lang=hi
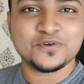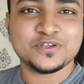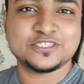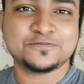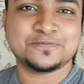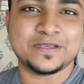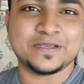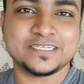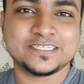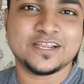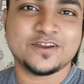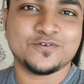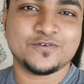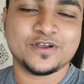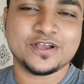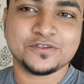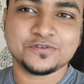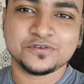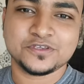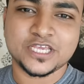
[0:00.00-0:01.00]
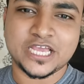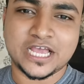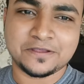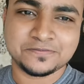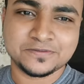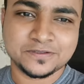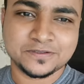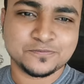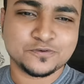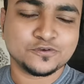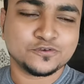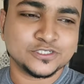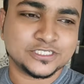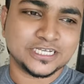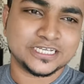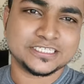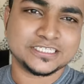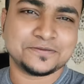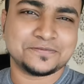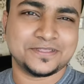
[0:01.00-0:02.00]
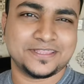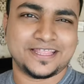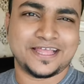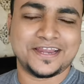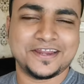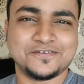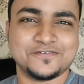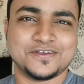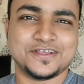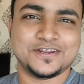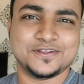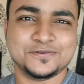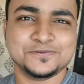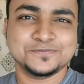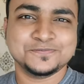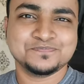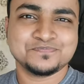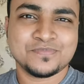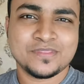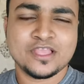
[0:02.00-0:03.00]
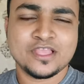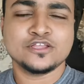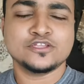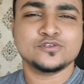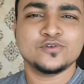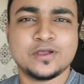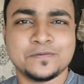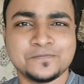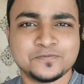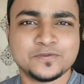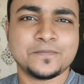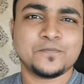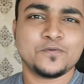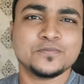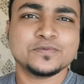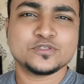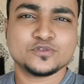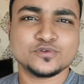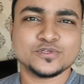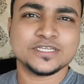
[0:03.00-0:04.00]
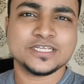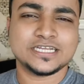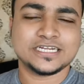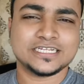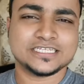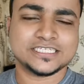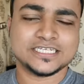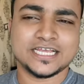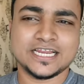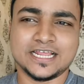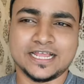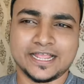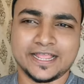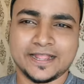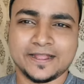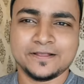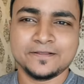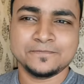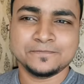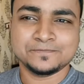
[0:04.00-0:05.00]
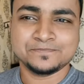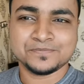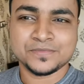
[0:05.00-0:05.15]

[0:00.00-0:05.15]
बहुत स्पेशल होगा क्योंकि आप सबको कुछ ऐसा बताने वाला हूँ जो आप सबको भी सुनकर अच्छा लगेगा